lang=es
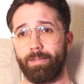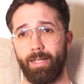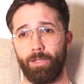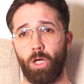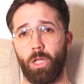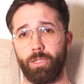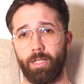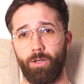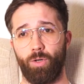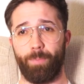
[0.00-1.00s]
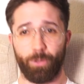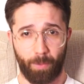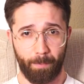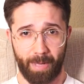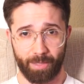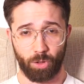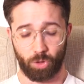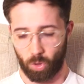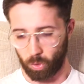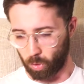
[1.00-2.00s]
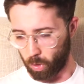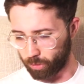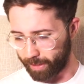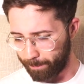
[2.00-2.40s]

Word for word: si todos en el grupo son machos o todos